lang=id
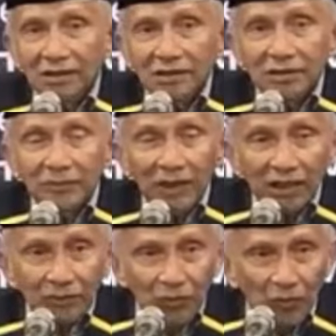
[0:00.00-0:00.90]
sebagai
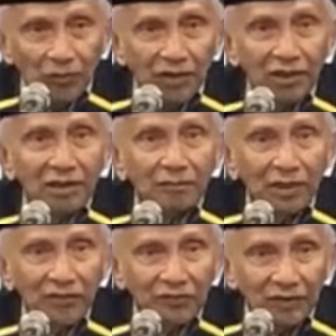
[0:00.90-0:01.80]
Republik
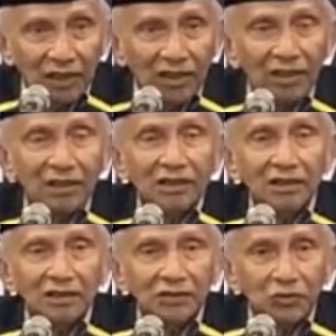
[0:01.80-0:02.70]
Mafia
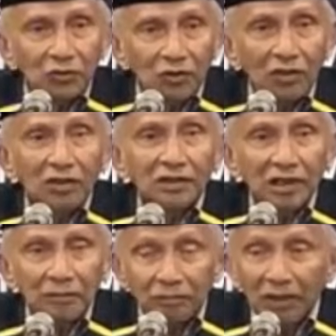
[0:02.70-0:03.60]
Cukong
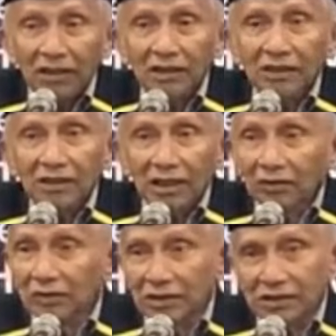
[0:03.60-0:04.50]
Taipan
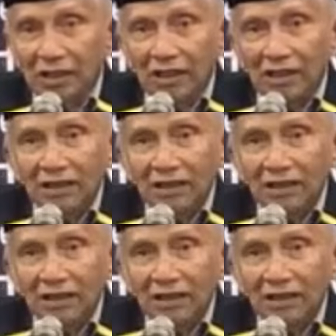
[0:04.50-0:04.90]
Indonesia.